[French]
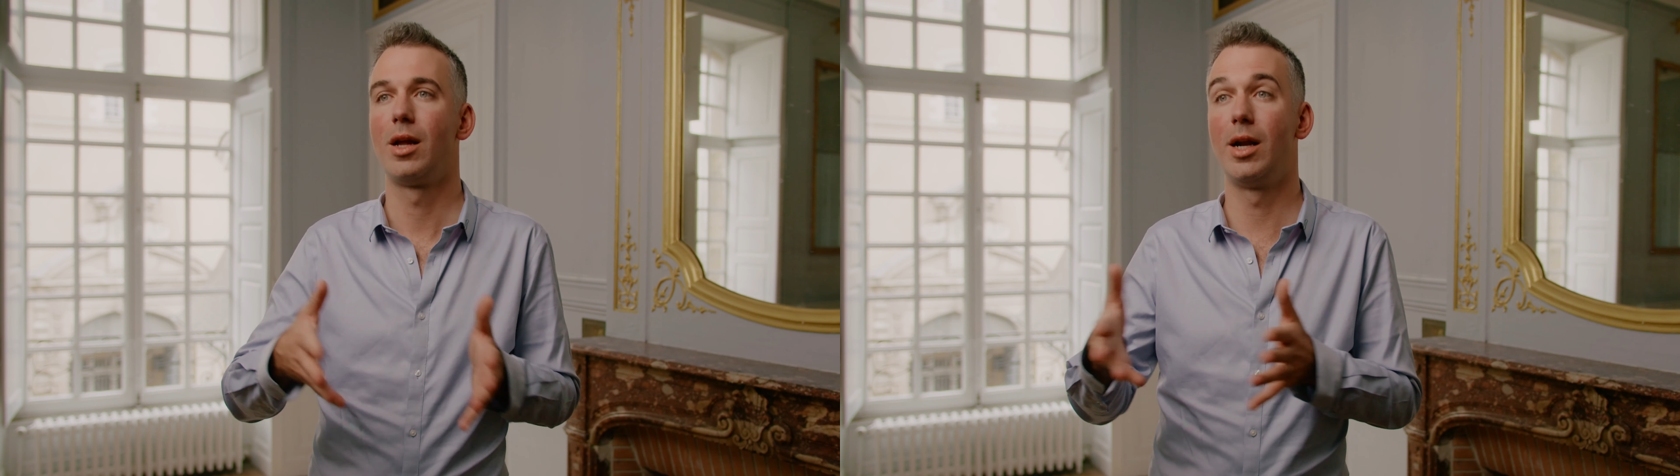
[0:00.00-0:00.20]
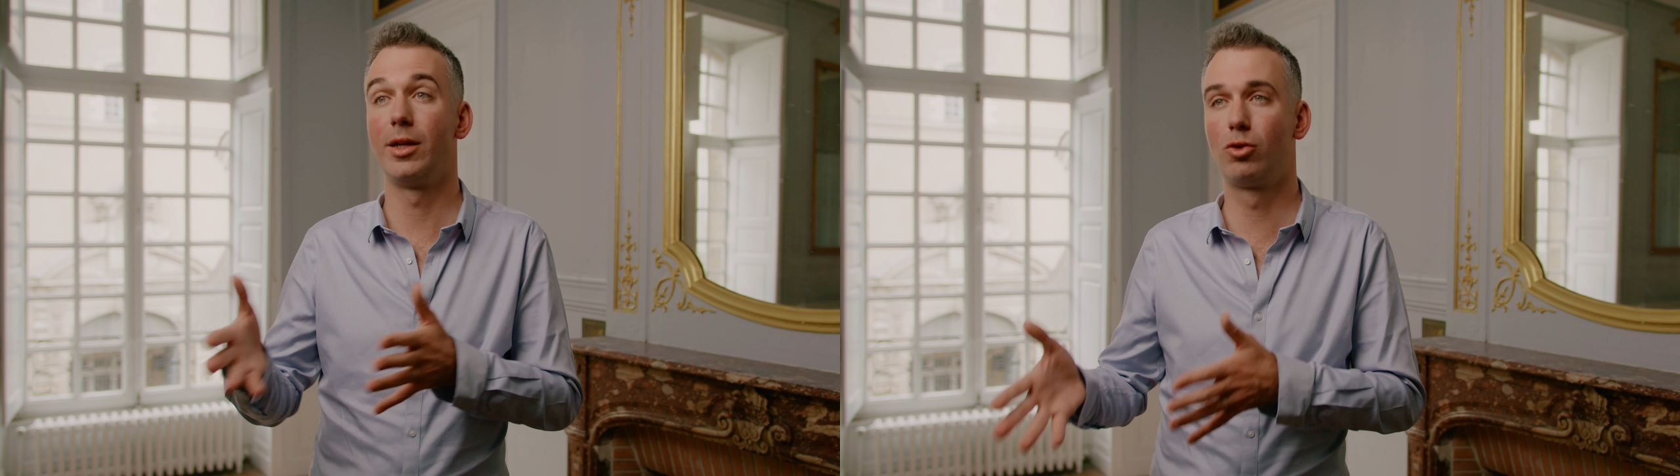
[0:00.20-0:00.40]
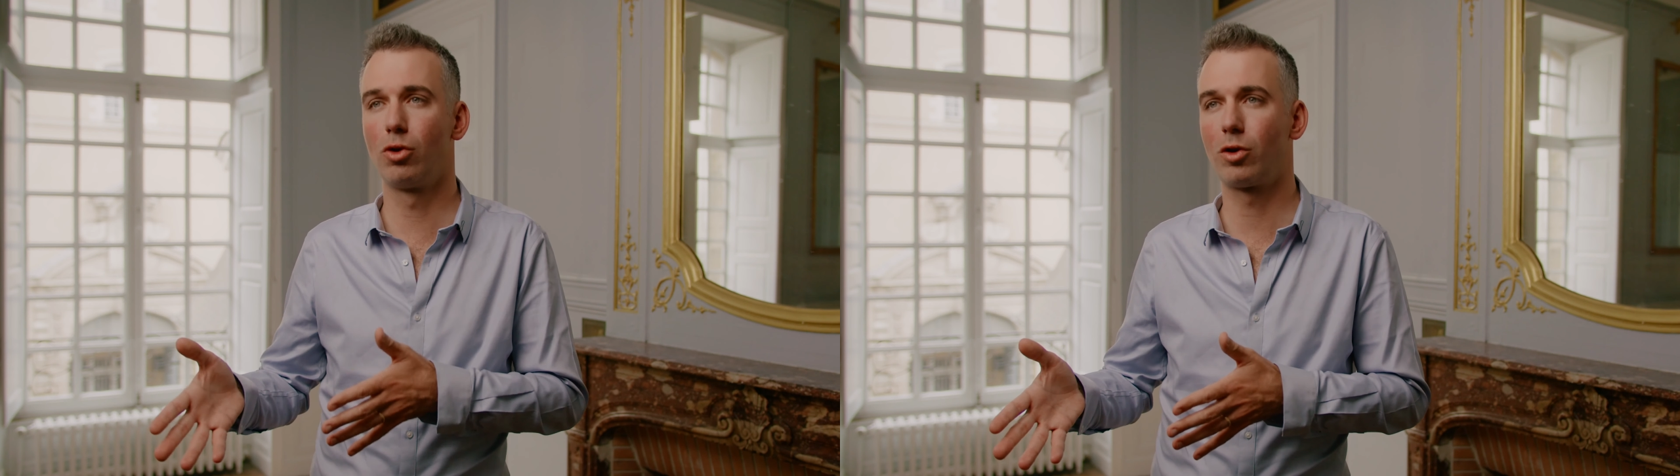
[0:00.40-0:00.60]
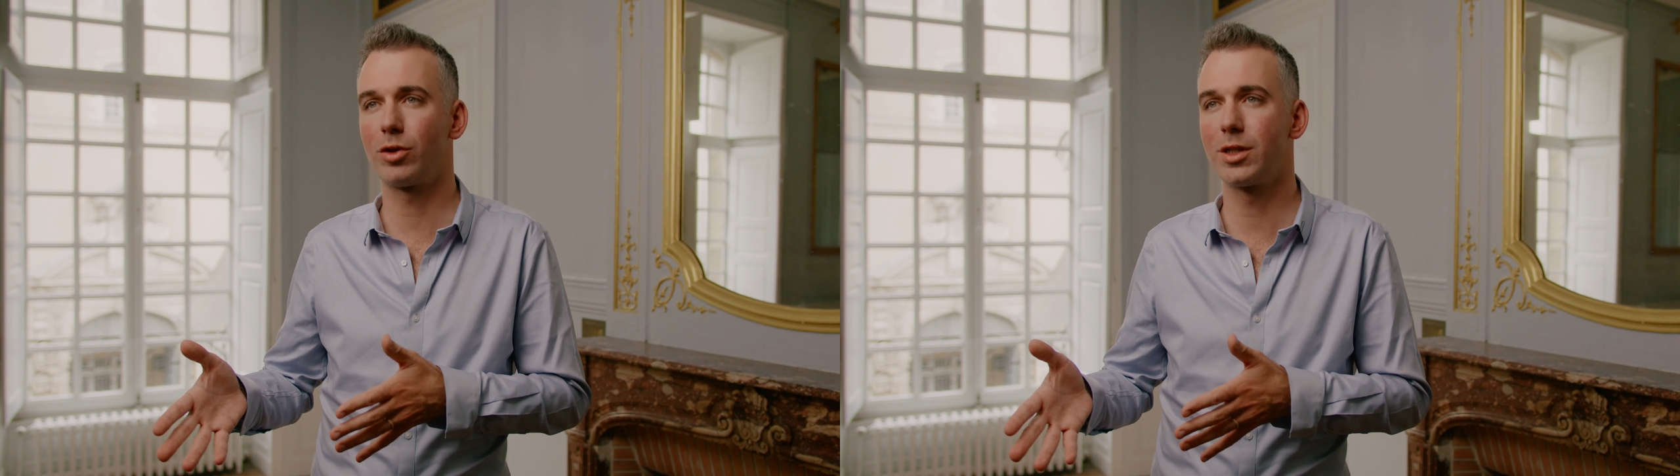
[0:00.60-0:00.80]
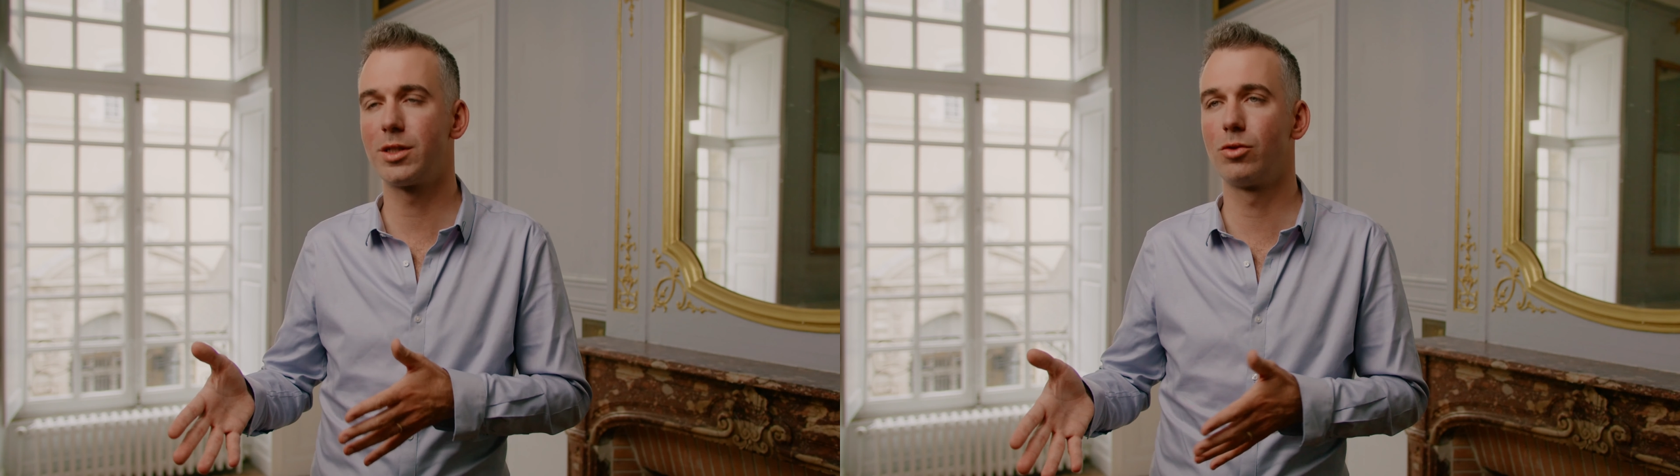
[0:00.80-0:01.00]
les deux
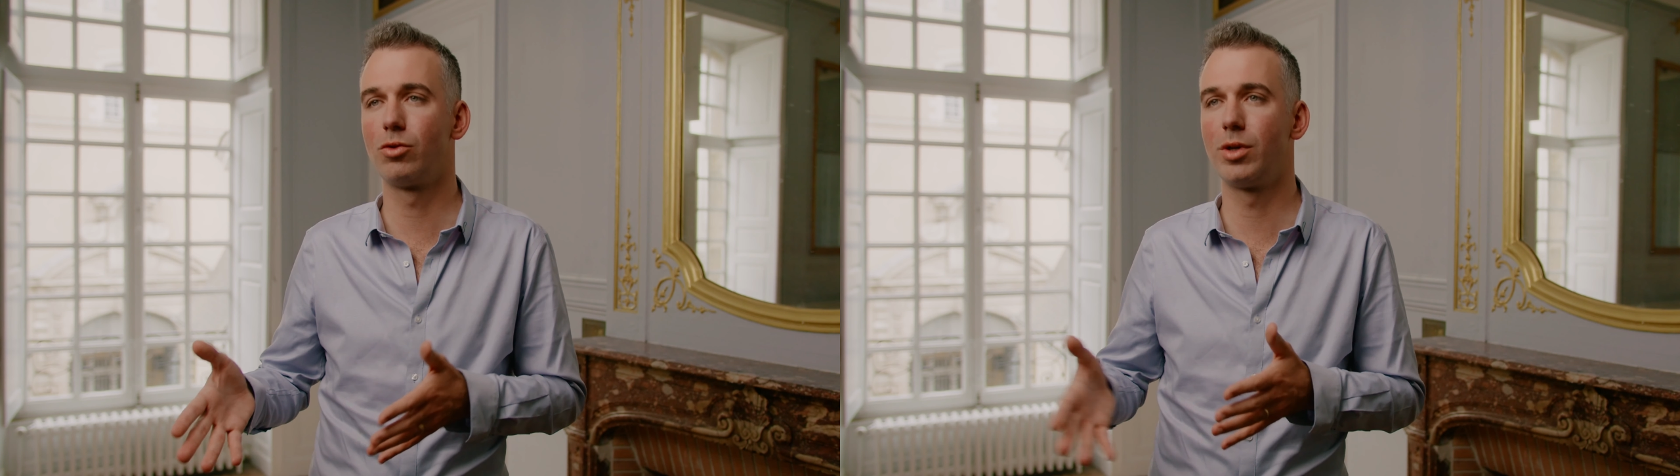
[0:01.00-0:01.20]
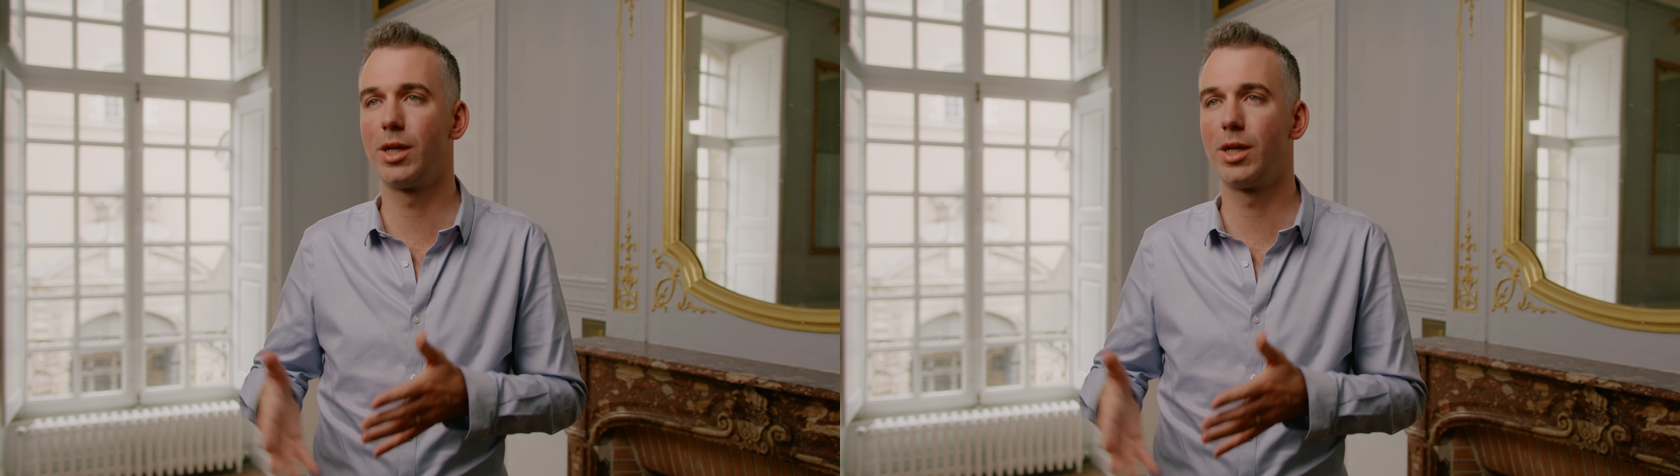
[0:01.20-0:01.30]
cornetinos